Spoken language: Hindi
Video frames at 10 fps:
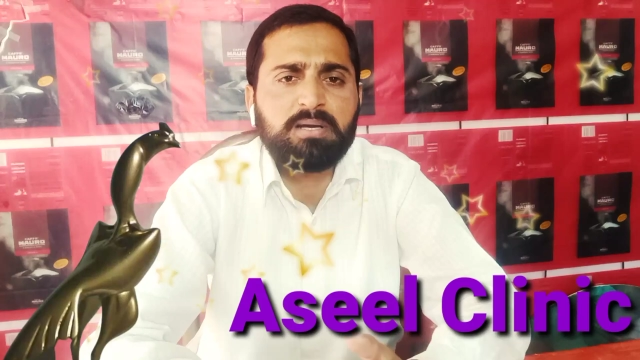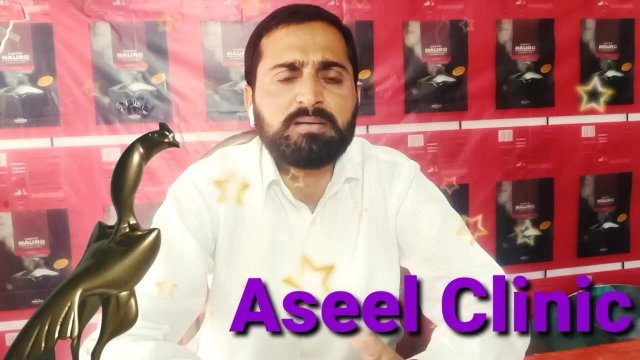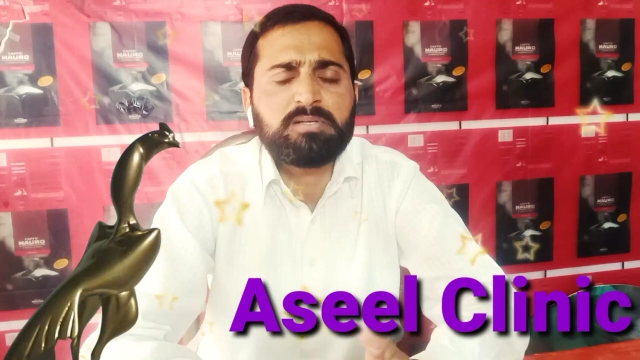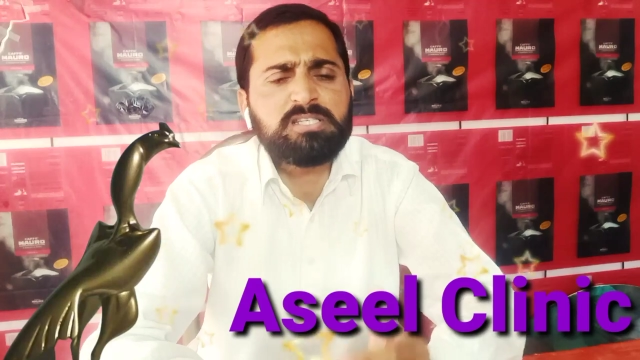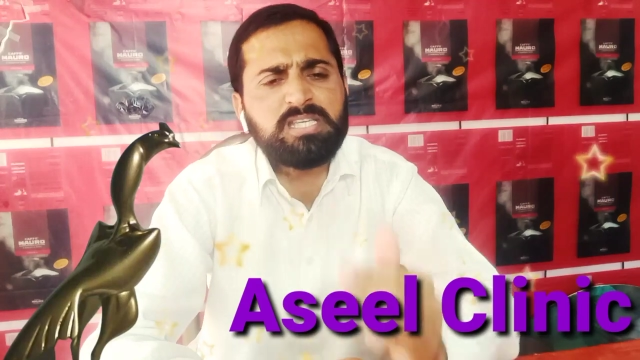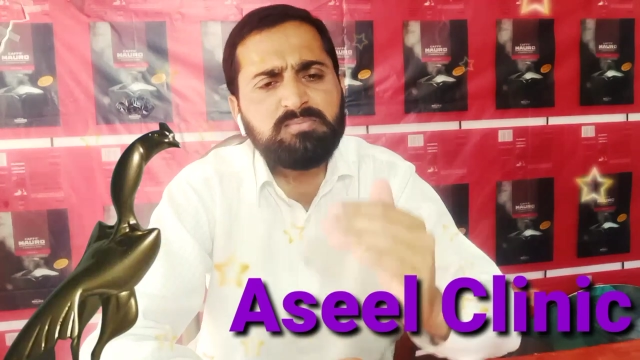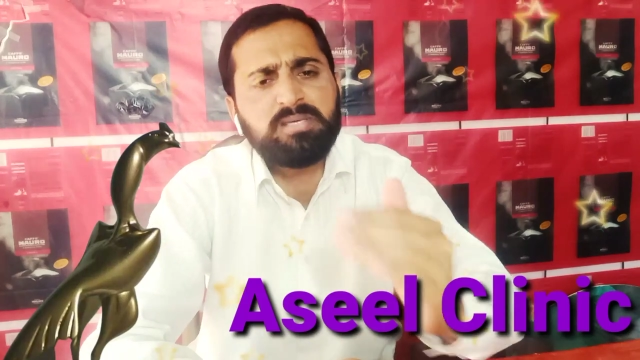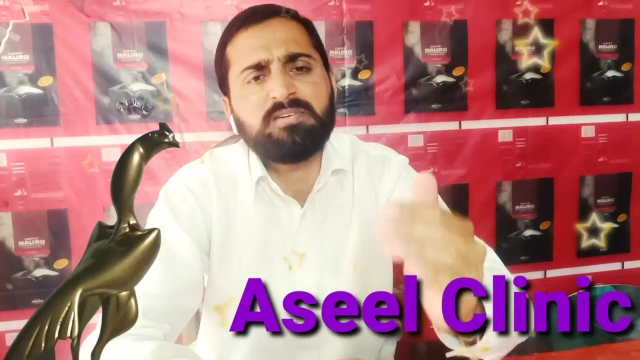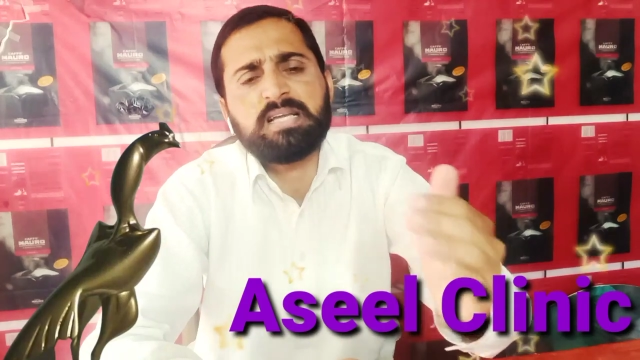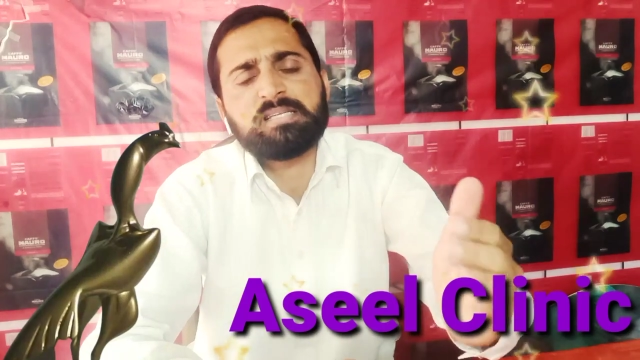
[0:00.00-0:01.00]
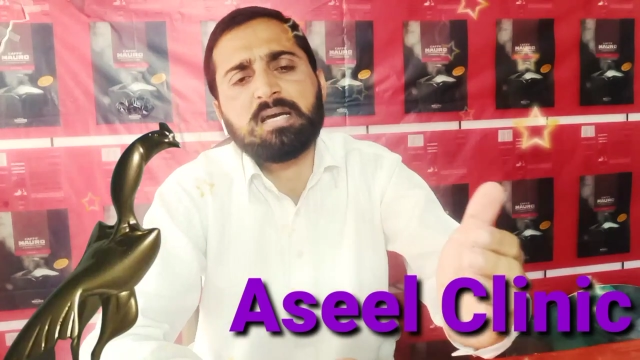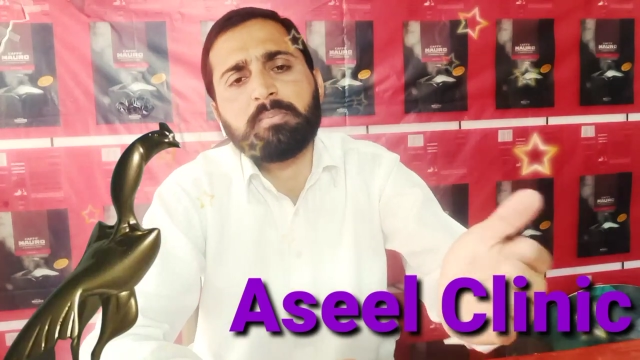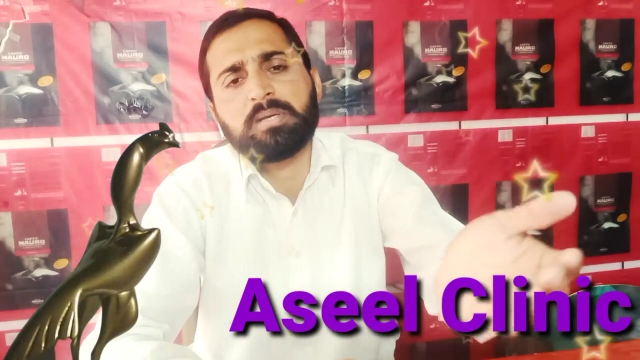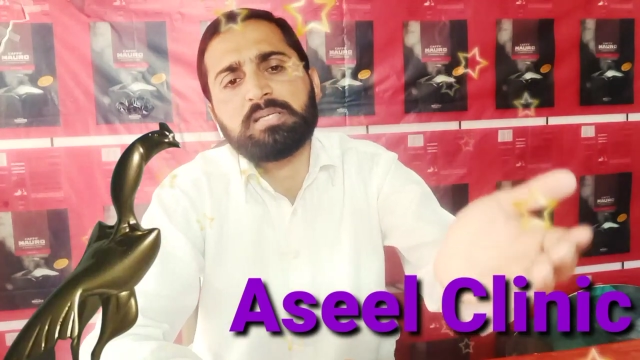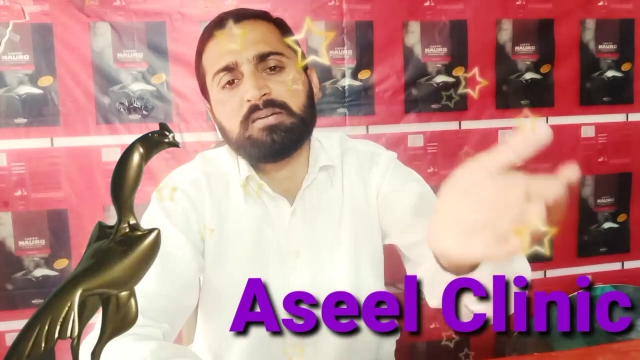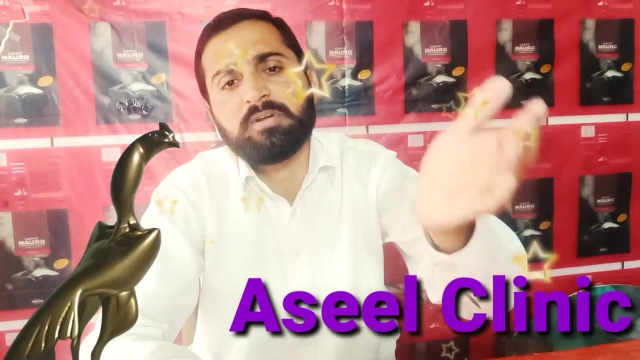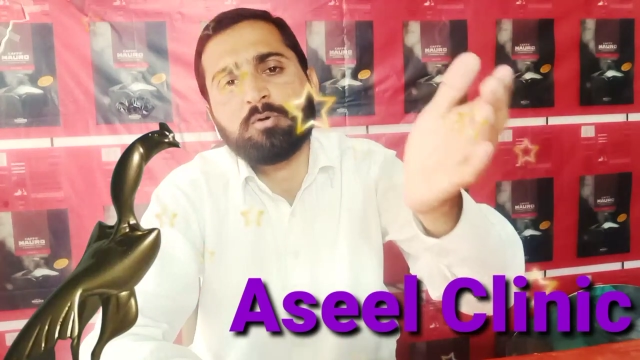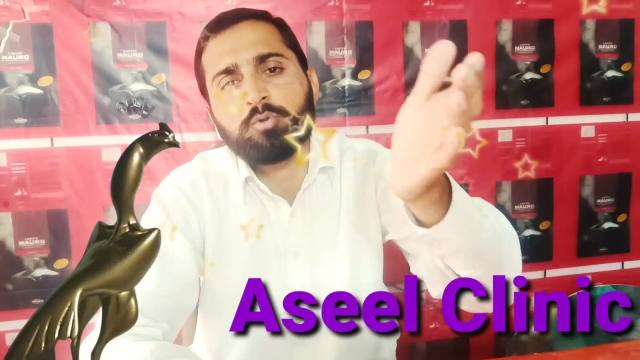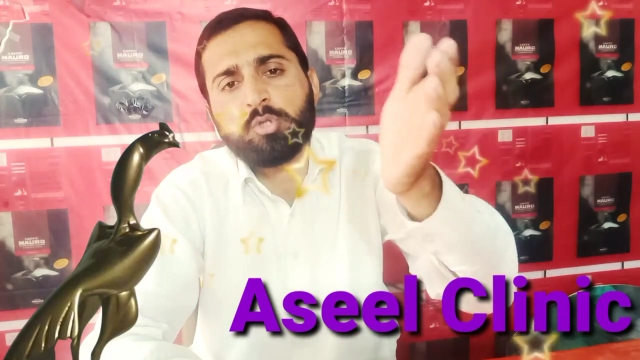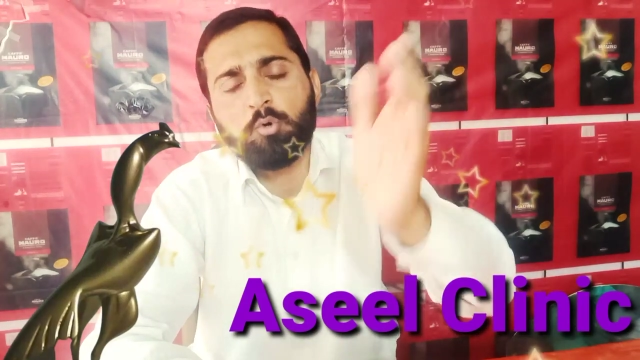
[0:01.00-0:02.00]
आपके किसी भी वजह से आपके जानवरों
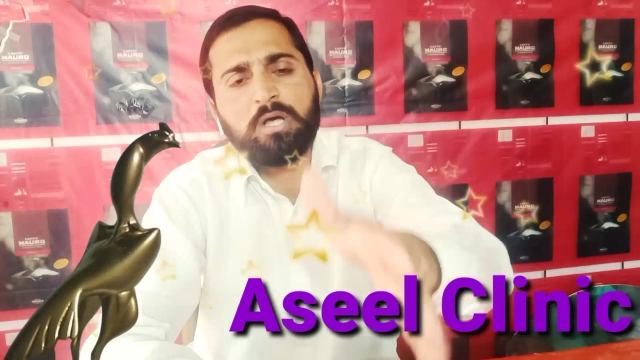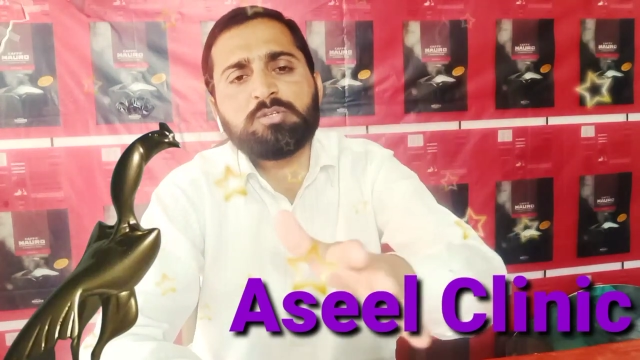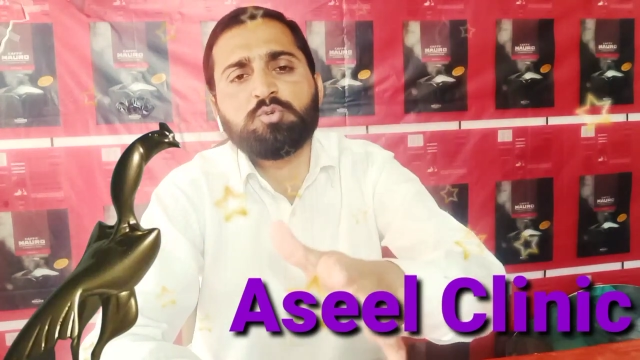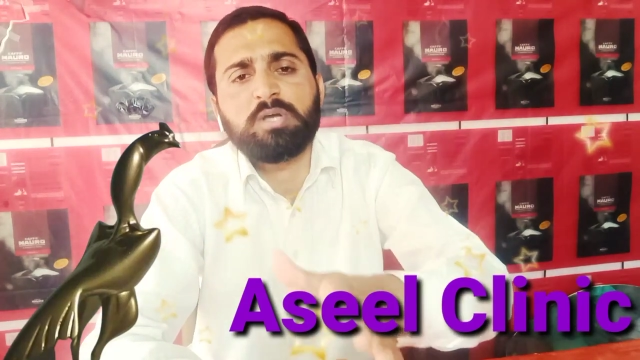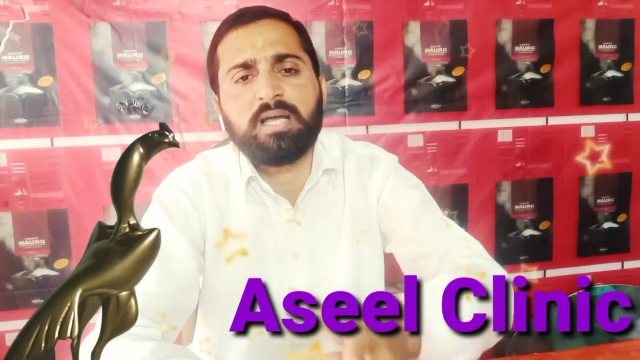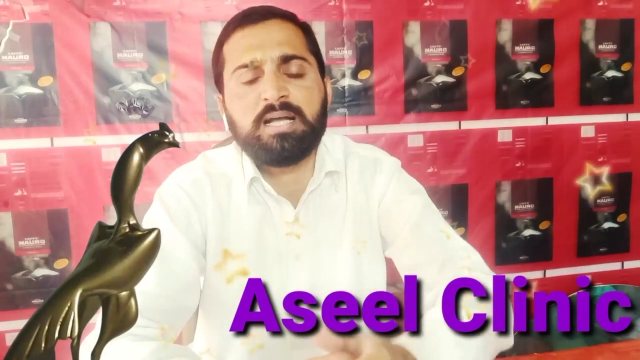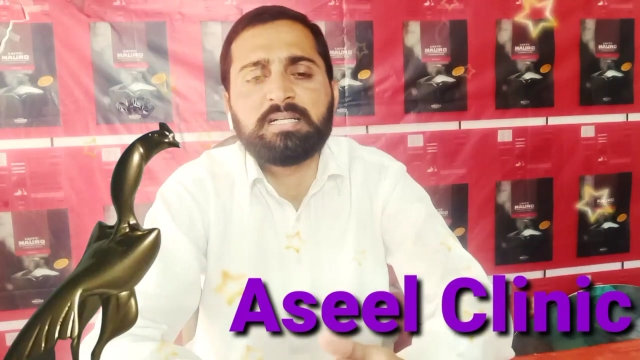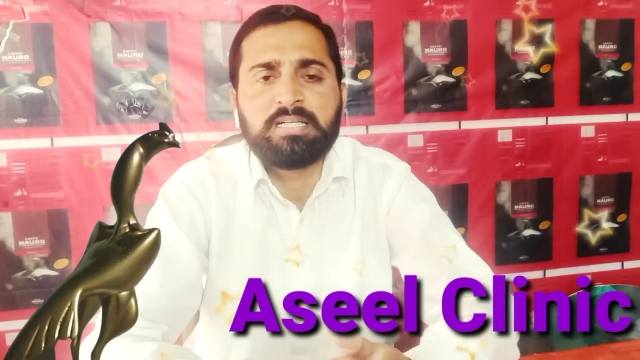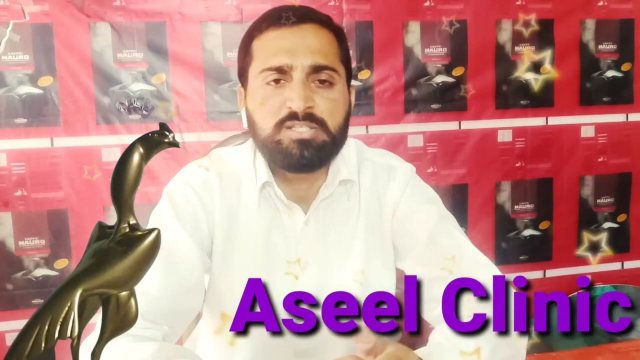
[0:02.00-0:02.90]
को तव लग चुका है